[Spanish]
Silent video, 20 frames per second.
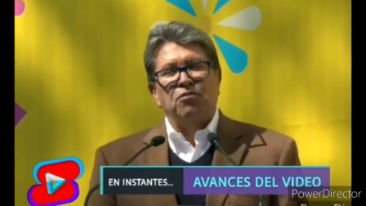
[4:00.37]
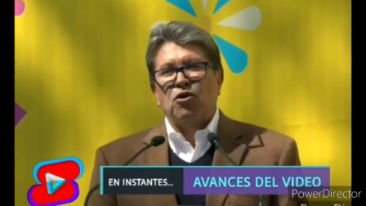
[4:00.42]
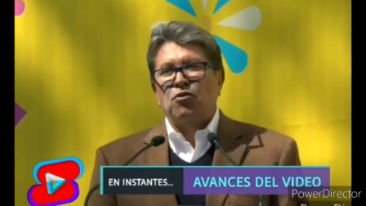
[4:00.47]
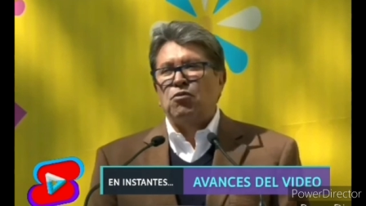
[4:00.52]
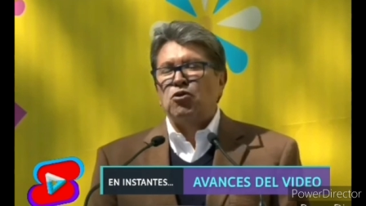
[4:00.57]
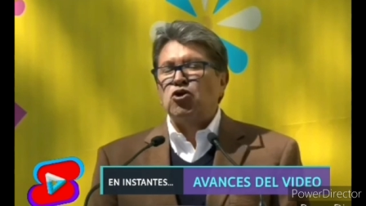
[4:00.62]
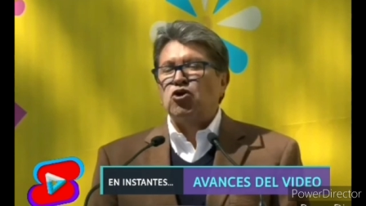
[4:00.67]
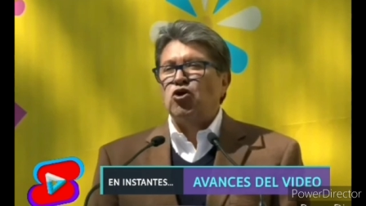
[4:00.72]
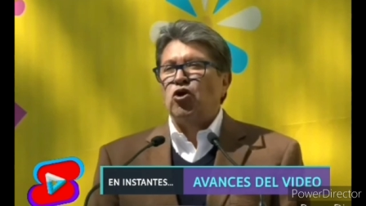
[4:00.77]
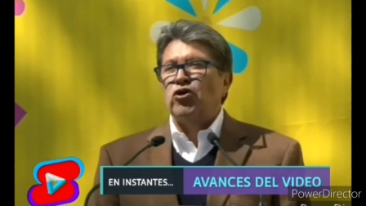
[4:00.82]
en
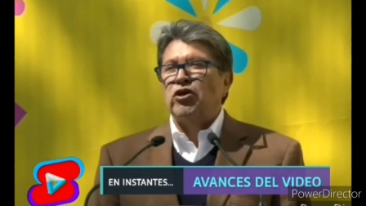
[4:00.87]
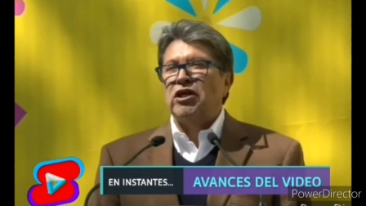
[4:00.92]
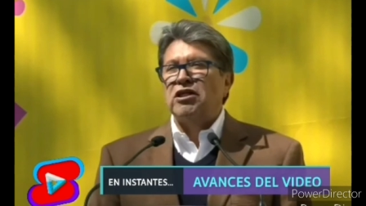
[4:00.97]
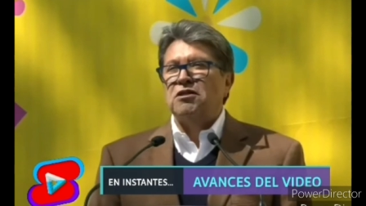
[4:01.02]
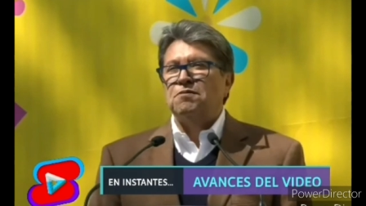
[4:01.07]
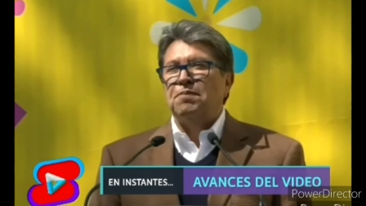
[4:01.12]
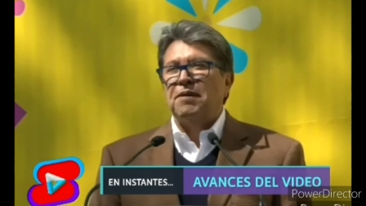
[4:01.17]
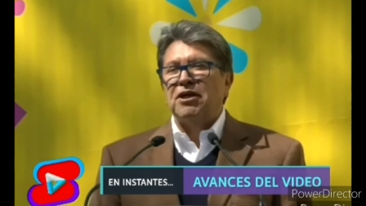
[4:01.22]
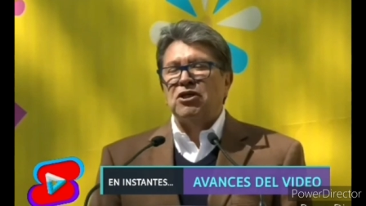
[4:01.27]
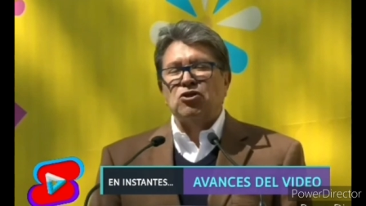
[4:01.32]

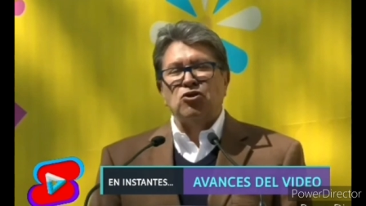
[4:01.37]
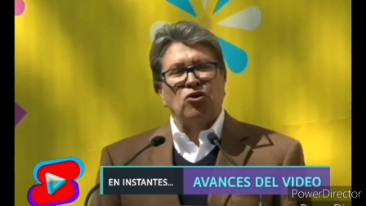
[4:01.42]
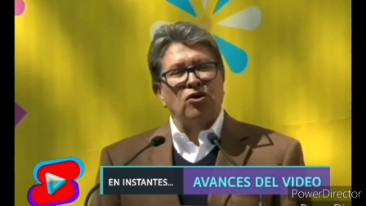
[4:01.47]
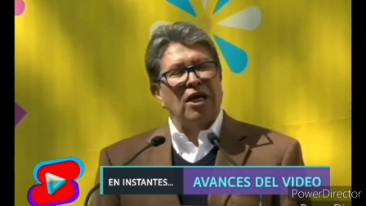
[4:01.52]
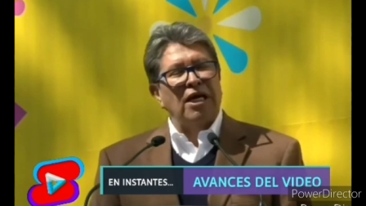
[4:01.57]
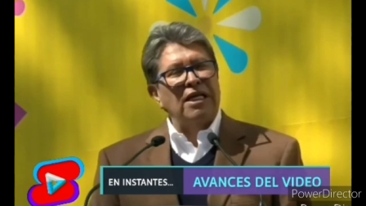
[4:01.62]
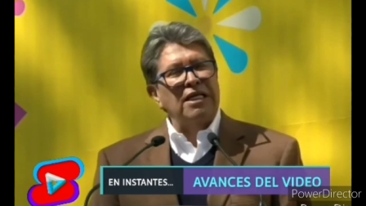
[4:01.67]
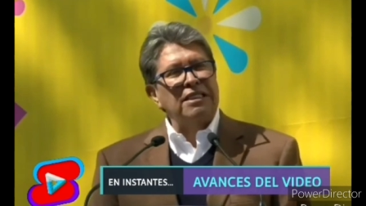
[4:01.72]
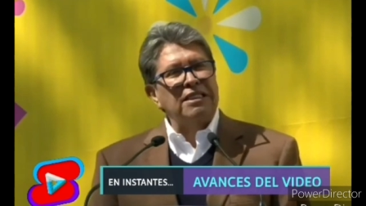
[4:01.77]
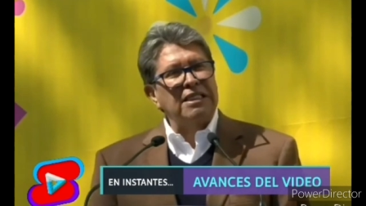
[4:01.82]
promociones
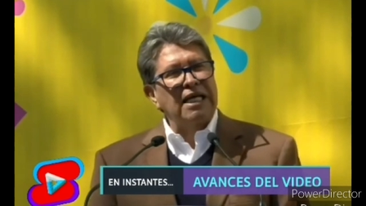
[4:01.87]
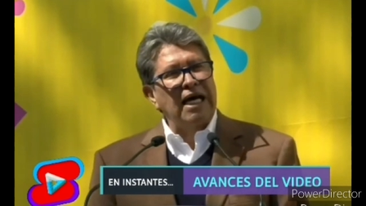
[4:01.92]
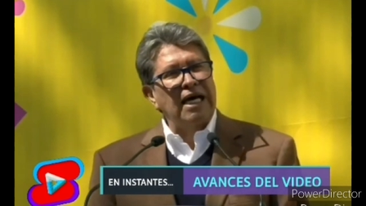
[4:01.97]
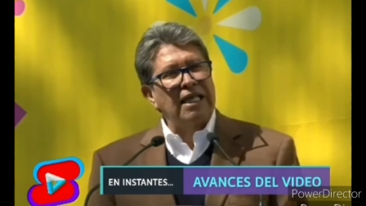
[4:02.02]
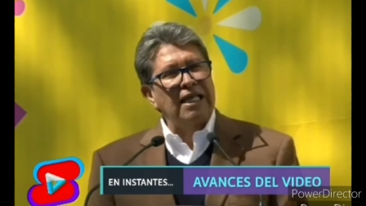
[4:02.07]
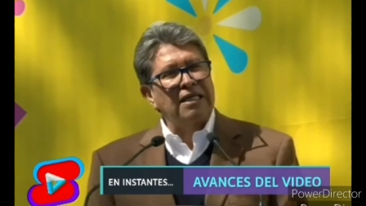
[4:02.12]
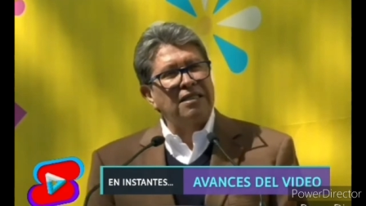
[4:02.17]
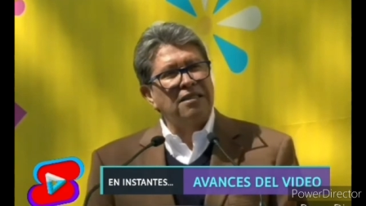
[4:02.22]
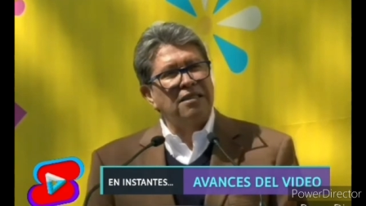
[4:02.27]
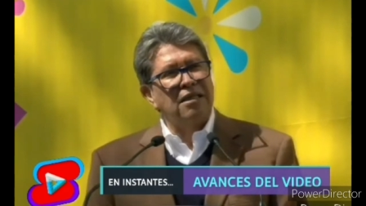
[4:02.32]

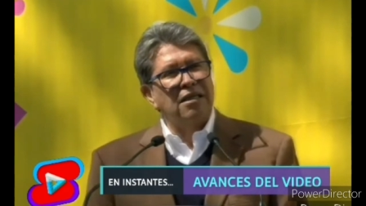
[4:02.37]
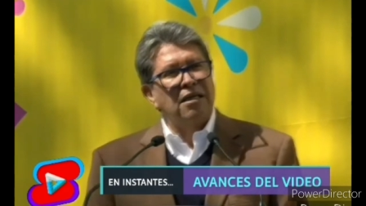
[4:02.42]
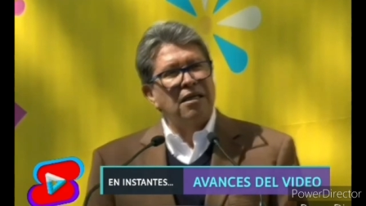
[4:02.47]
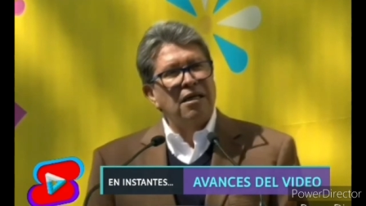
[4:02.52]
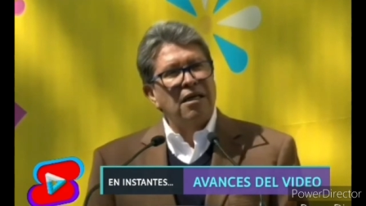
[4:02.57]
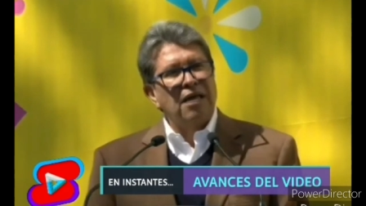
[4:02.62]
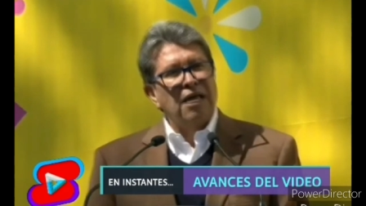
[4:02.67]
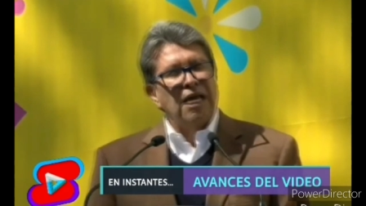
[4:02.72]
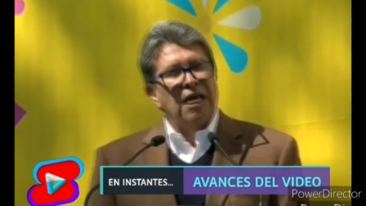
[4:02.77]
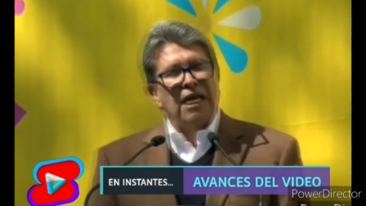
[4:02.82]
personalizadas,
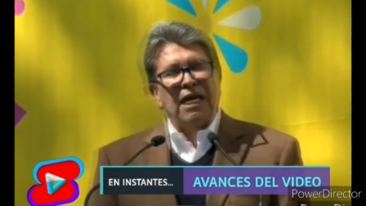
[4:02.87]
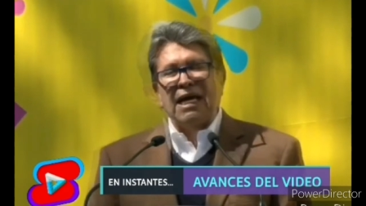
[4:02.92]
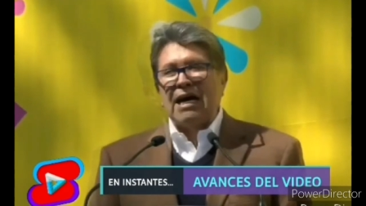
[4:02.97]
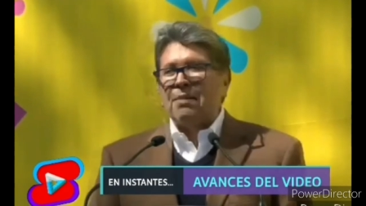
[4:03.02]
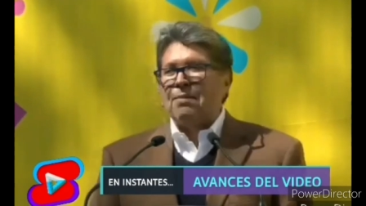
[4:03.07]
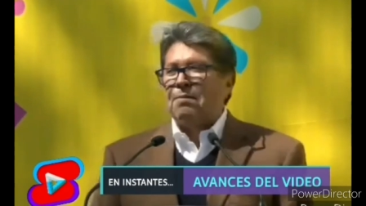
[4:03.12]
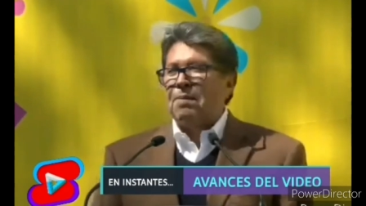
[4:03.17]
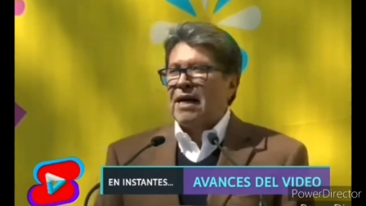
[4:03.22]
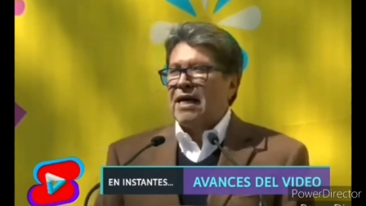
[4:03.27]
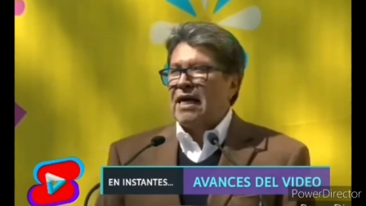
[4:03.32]

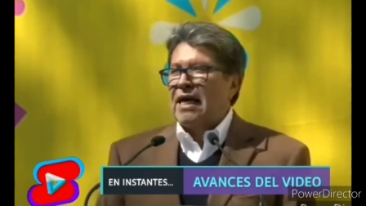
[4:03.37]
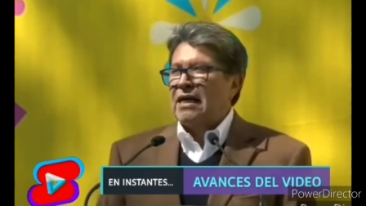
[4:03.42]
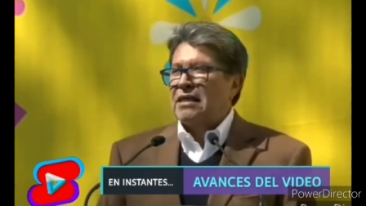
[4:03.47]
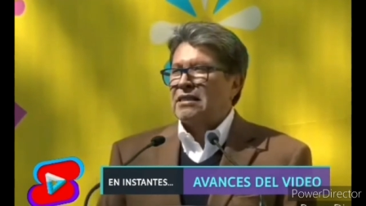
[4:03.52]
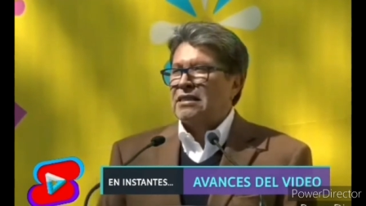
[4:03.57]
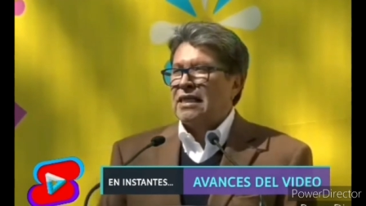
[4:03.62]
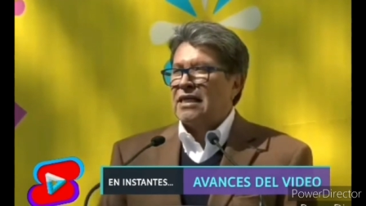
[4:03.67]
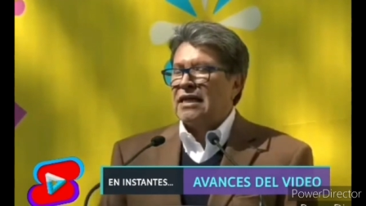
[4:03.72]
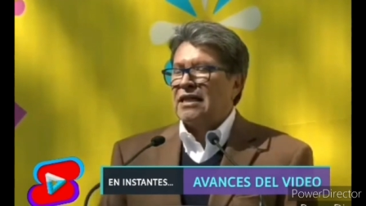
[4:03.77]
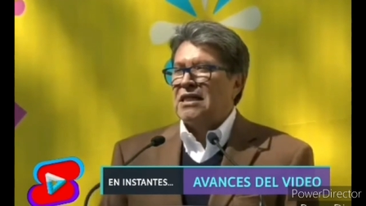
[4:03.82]
en
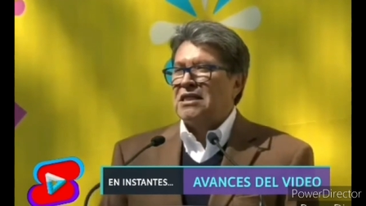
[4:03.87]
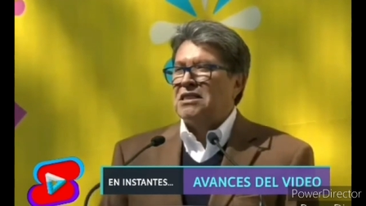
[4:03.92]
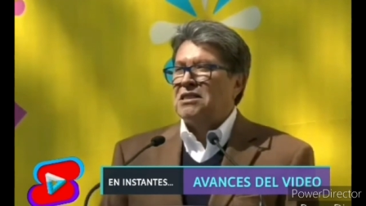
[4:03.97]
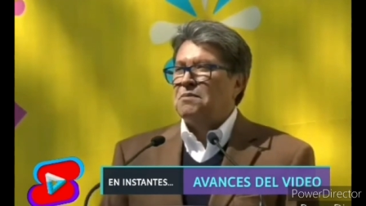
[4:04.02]
campañas